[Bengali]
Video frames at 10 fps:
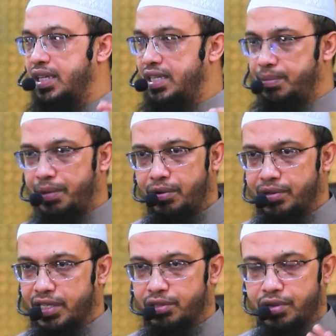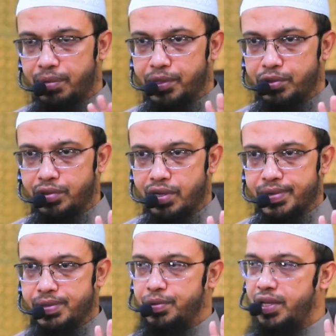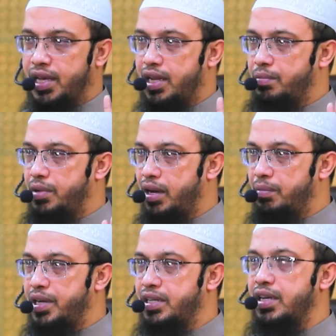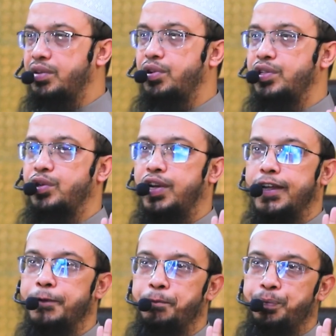নিজে ভালো কাজ করে পাঁচক্য নামাজ পড়ে হারাম হালাল মেনটেন করে চলে